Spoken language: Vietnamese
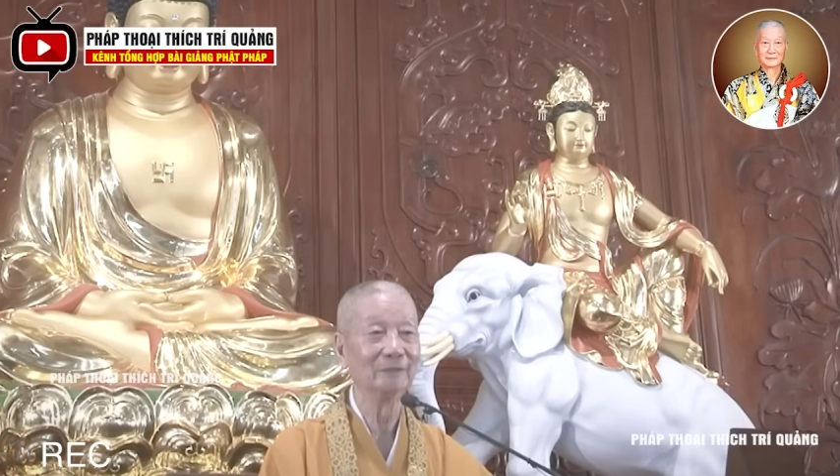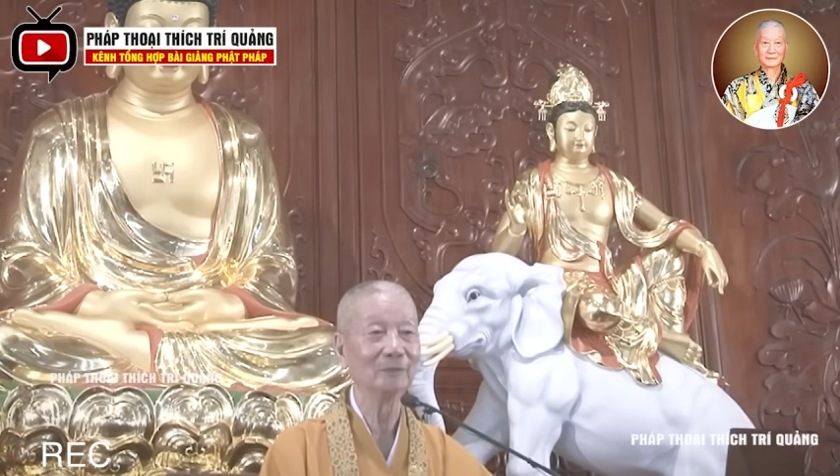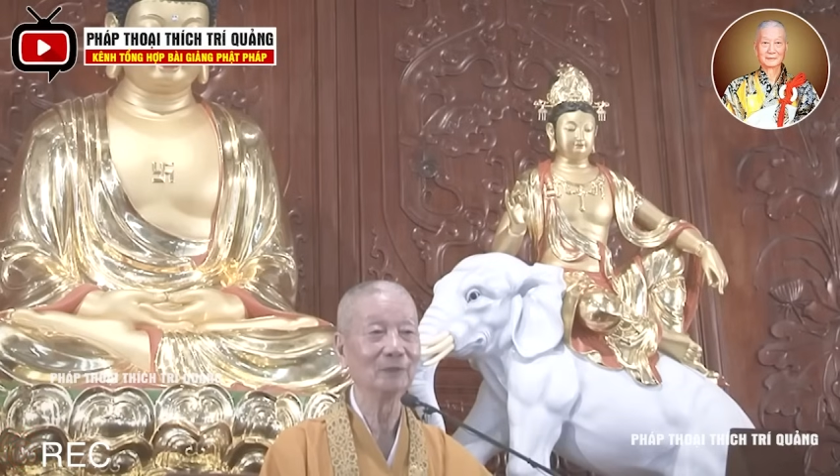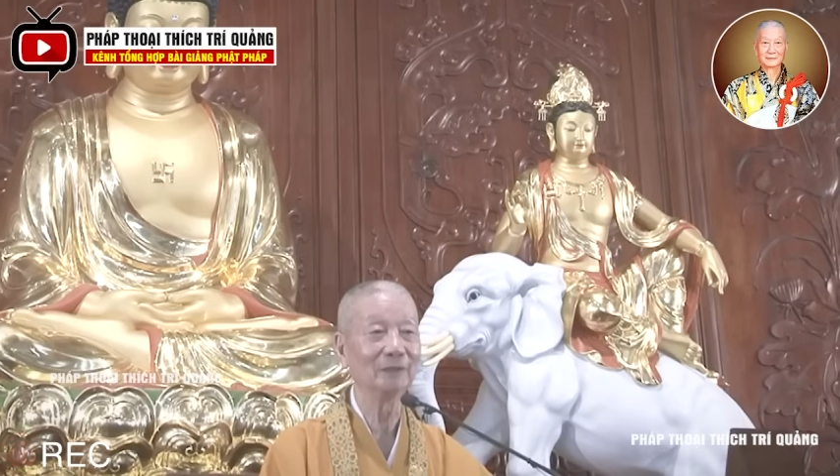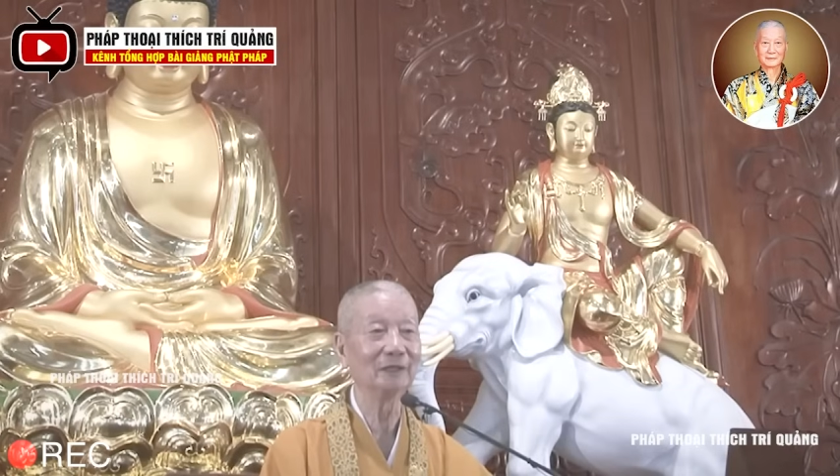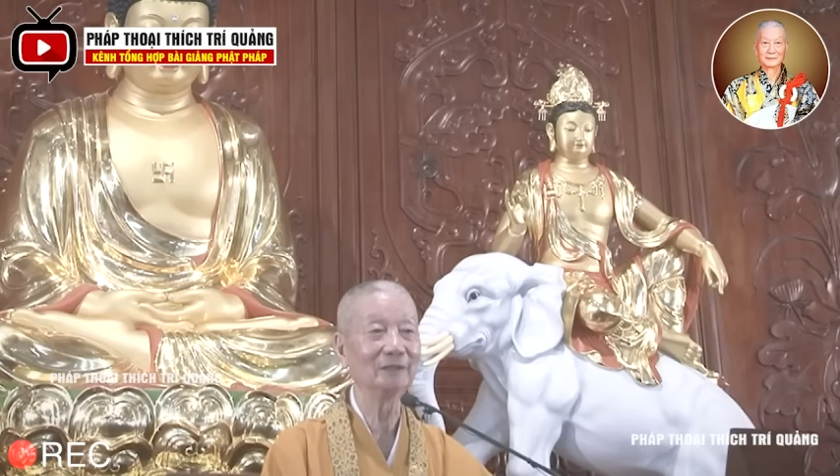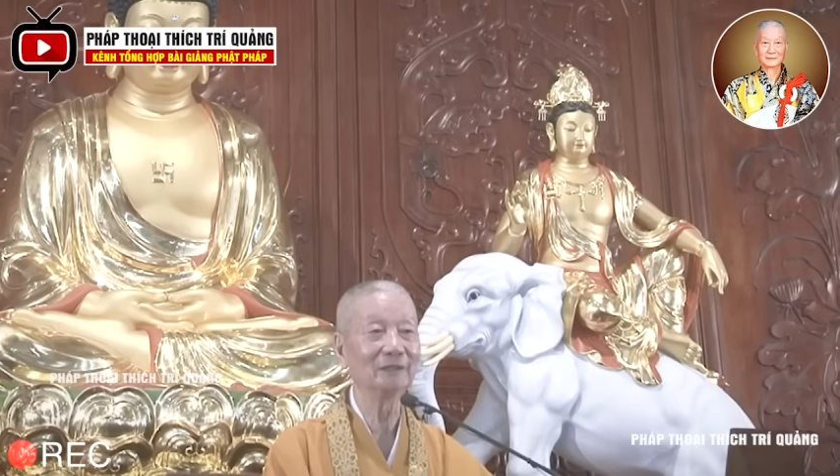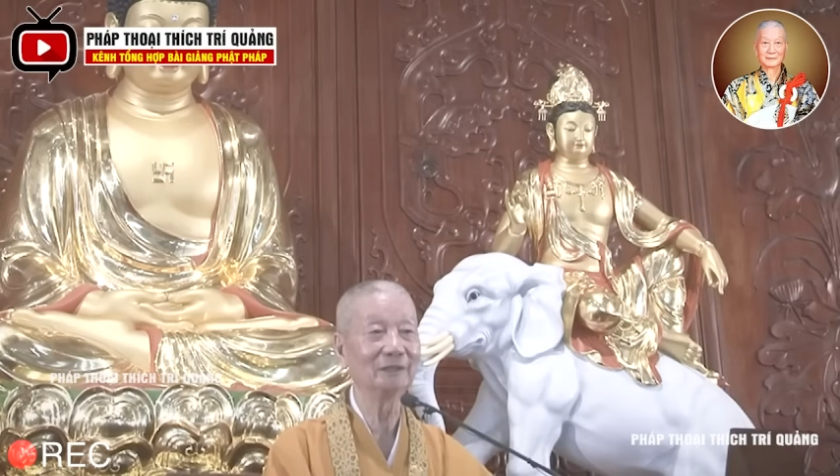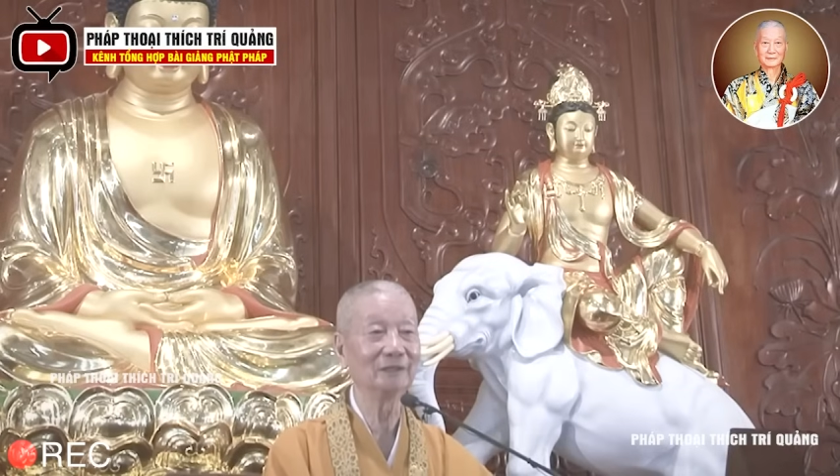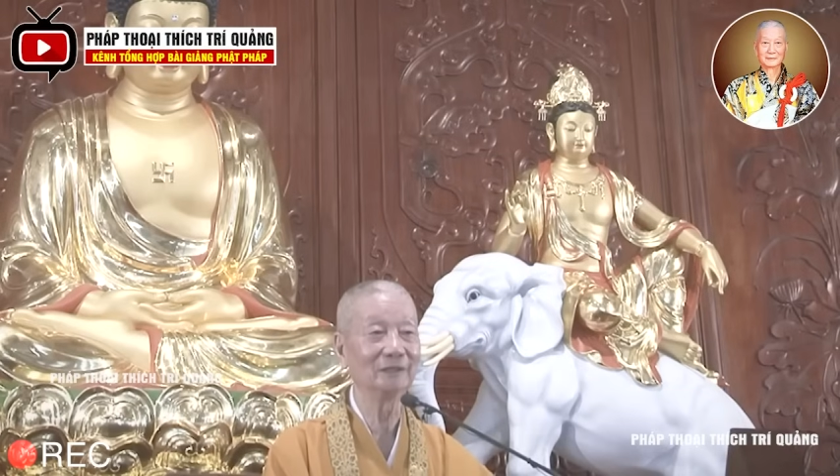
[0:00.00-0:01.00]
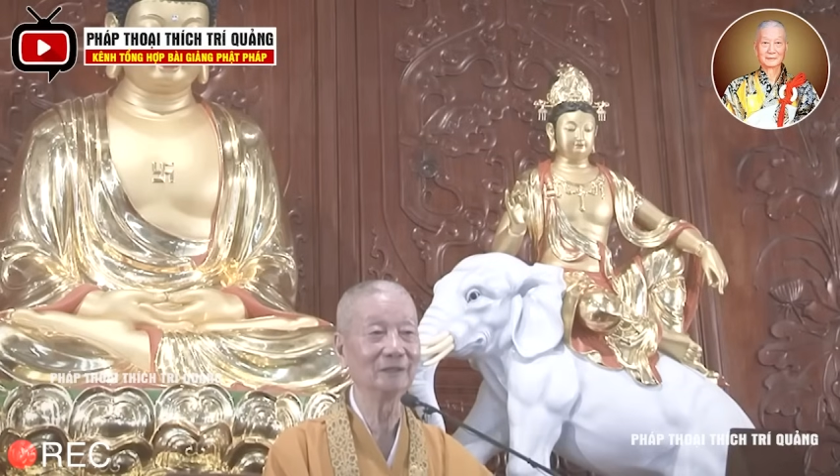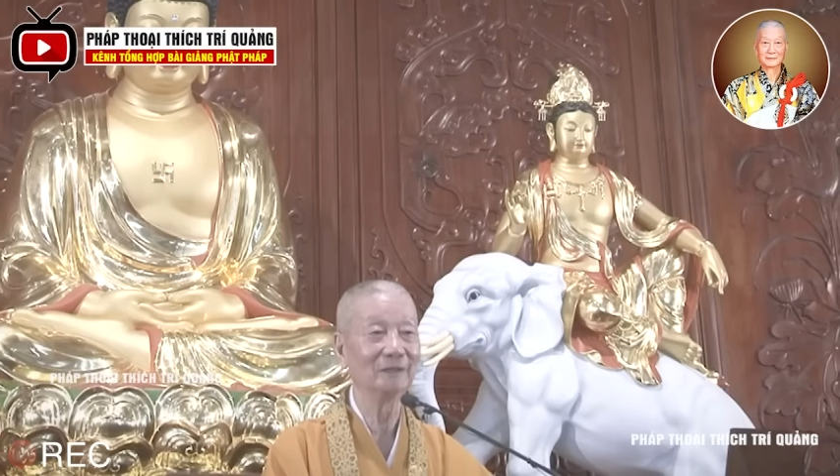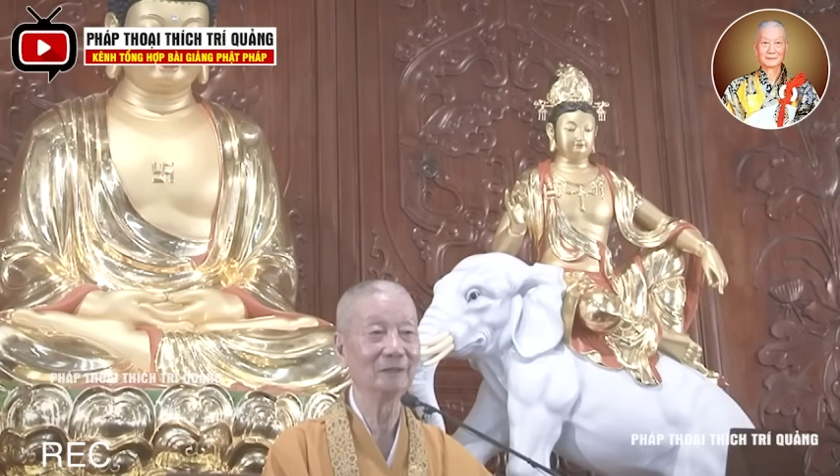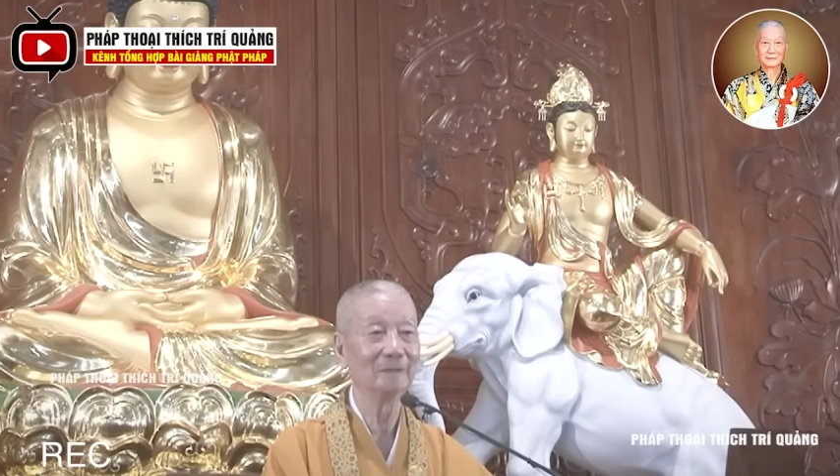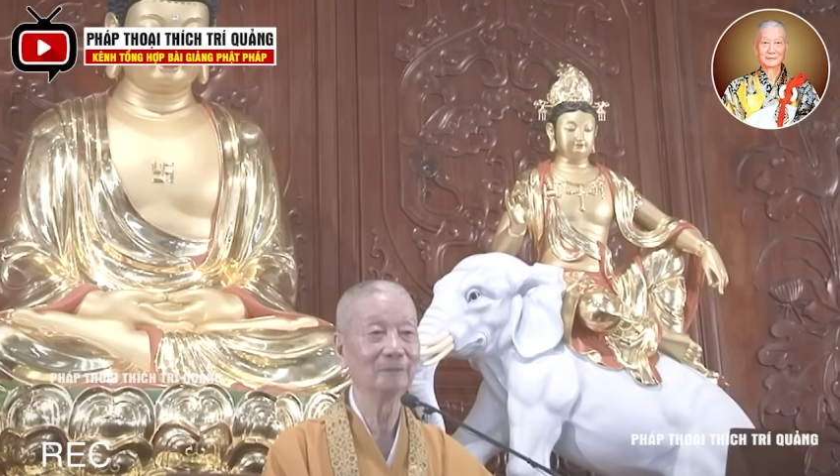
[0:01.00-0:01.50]
thì ta nhớ cái gì?
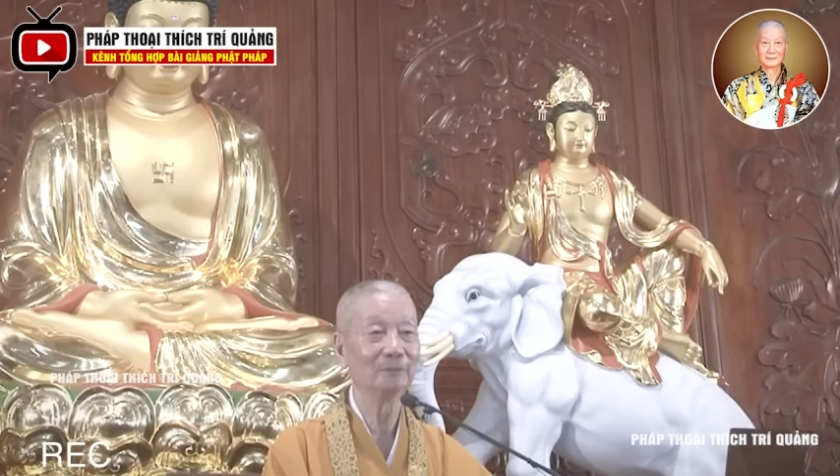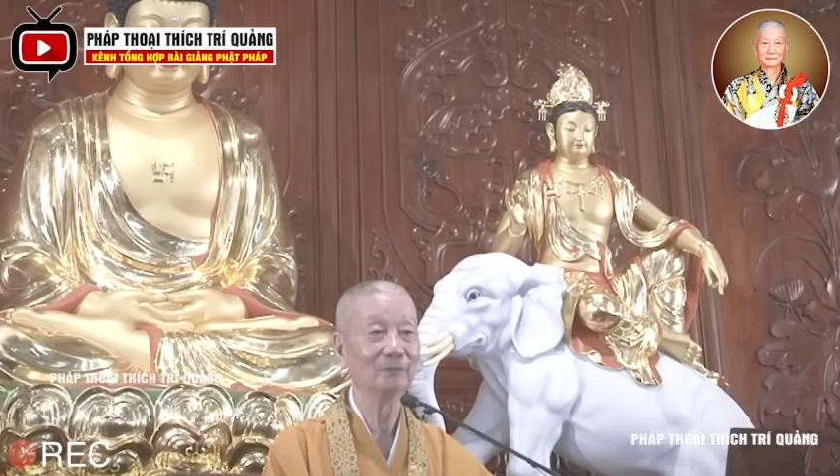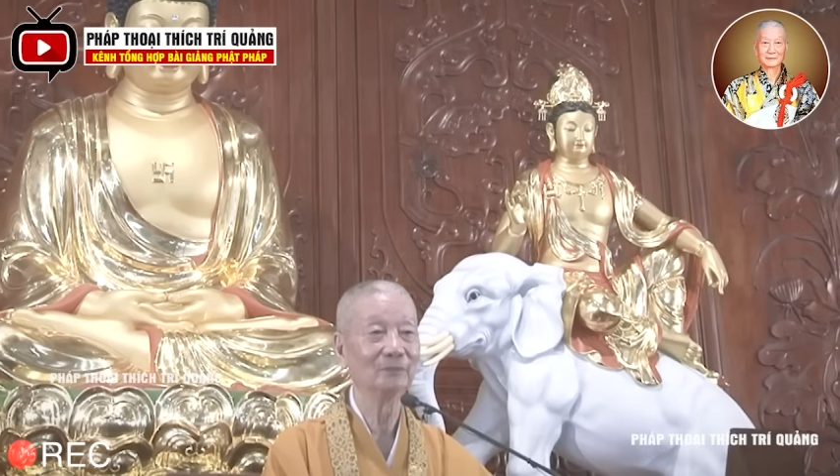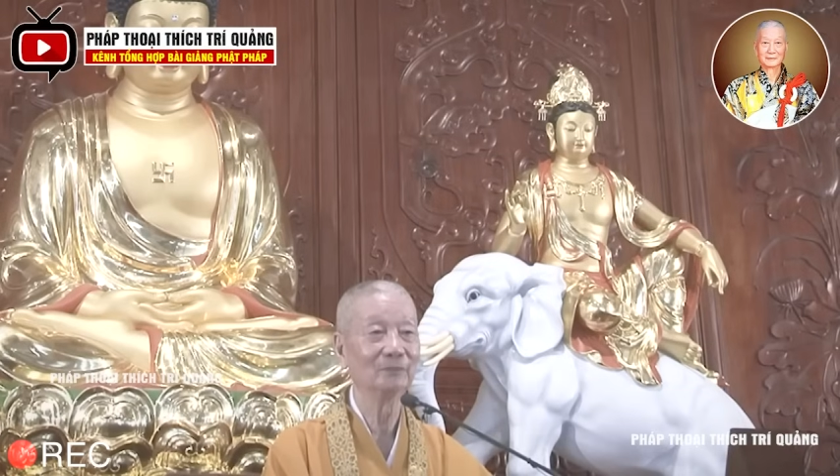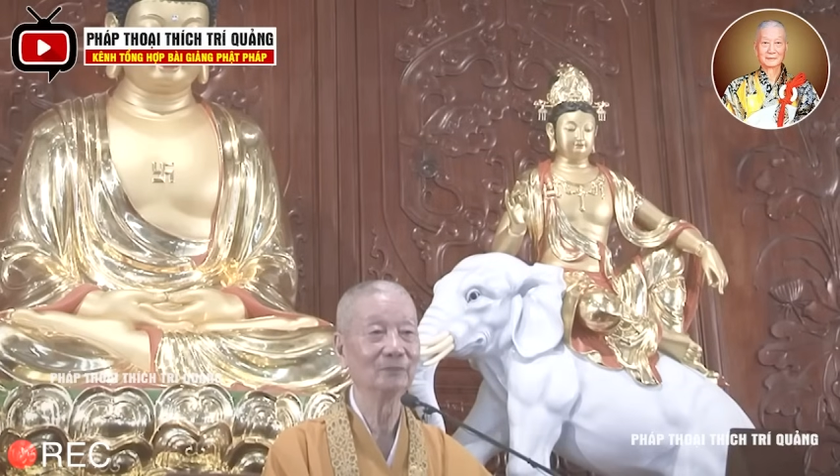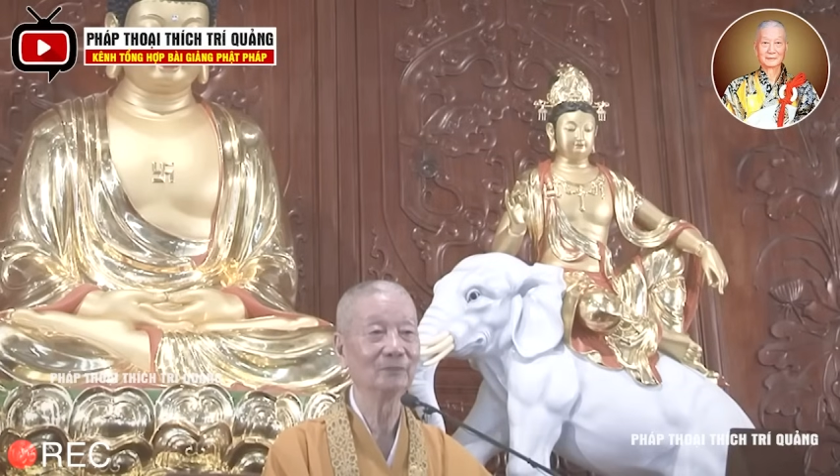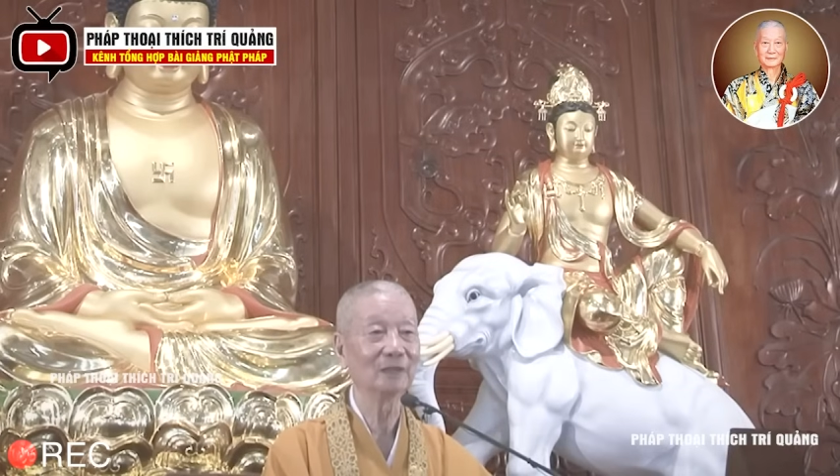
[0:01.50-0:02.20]
Ta